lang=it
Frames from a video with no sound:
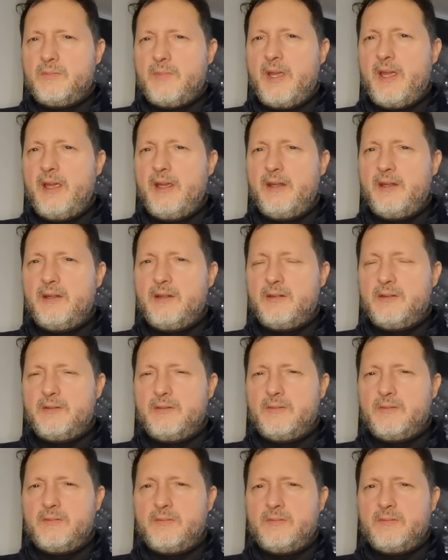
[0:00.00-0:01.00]
Eh?
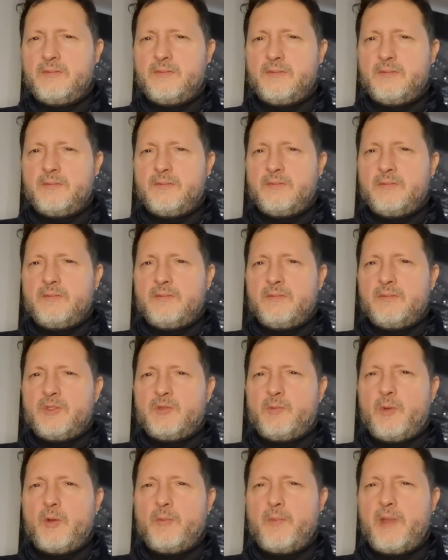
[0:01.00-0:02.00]

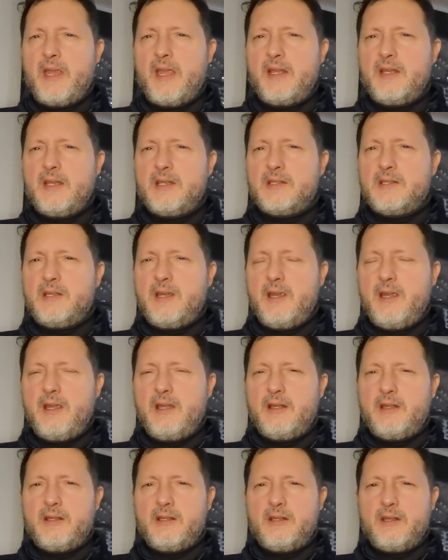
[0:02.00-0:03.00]
Sport
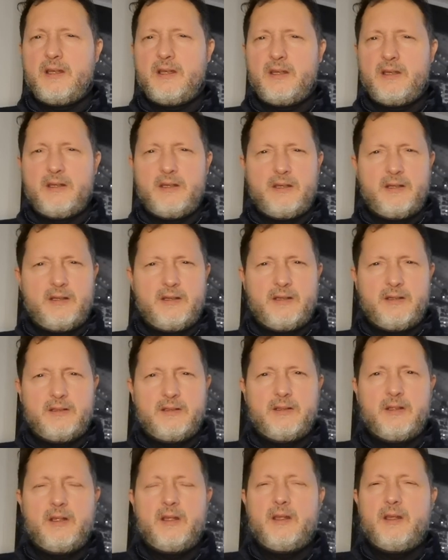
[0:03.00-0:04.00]
Mediaset...
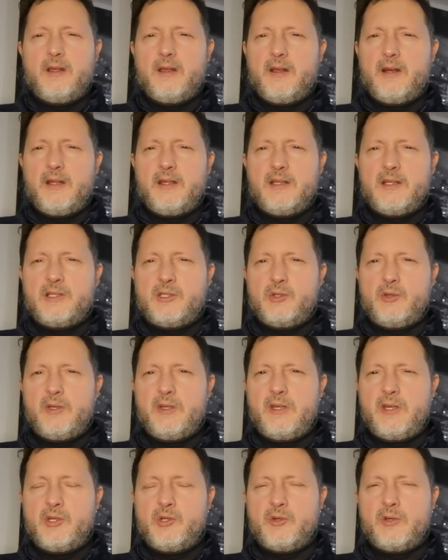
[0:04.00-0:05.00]
Eh, redazioni
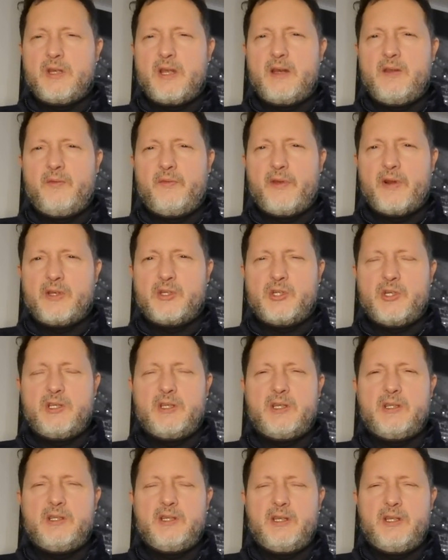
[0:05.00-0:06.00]
dei giornali
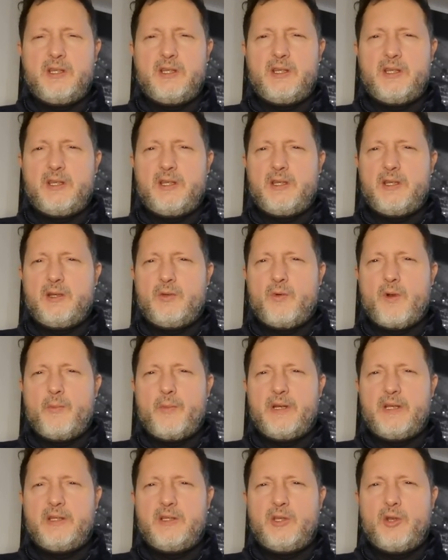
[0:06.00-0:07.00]
infarcite di
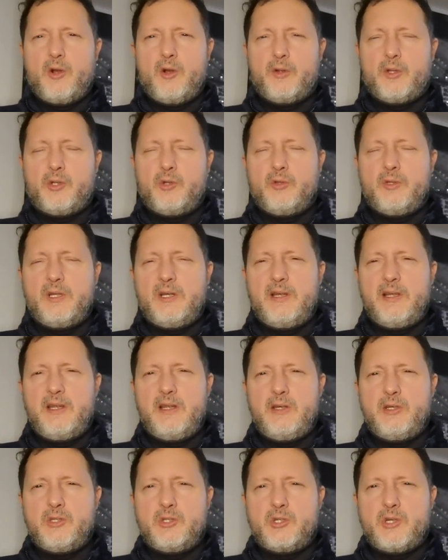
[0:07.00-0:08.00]
uomini di occhio, di
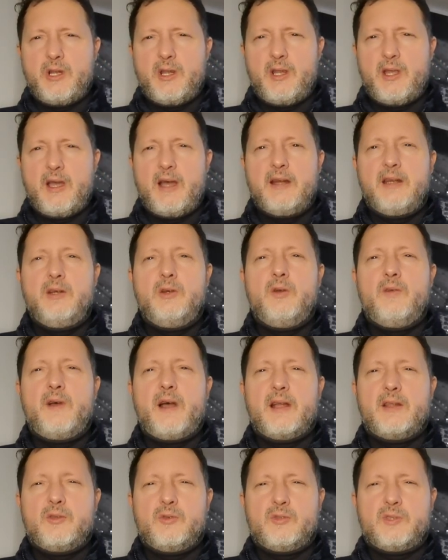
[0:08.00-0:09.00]
lince, ha
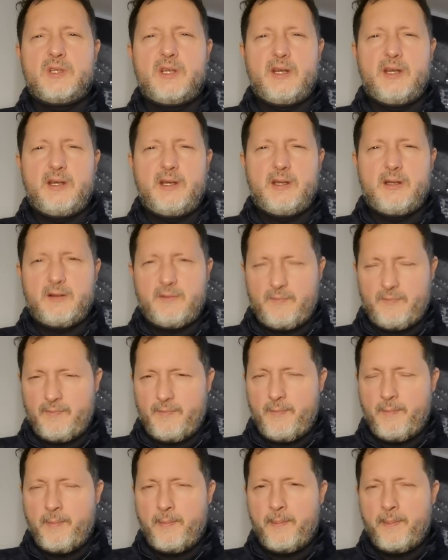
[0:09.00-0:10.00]
rinnovato Skriniar.
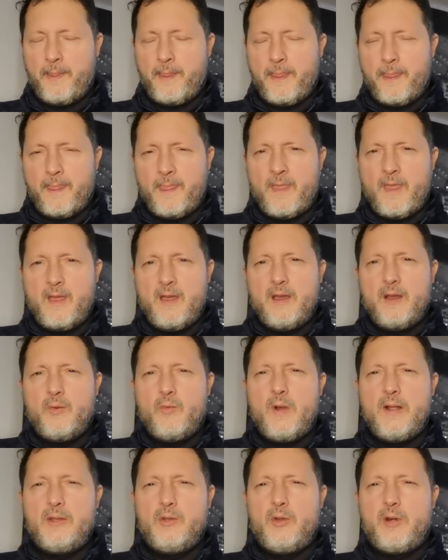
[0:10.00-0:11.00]

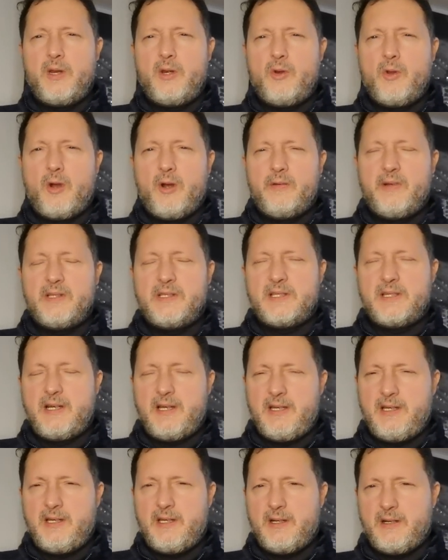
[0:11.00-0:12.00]
Quando rinnova
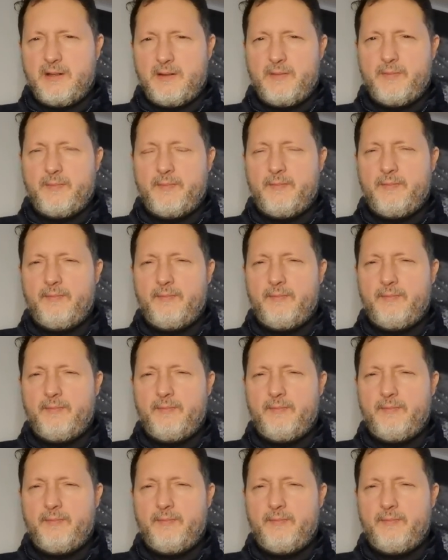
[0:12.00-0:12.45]
Skriniar?